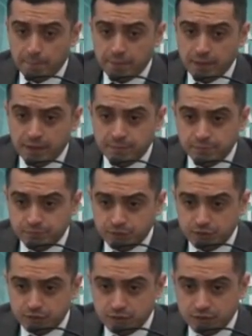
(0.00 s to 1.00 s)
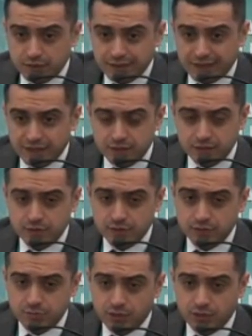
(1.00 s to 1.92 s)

эм, как и э,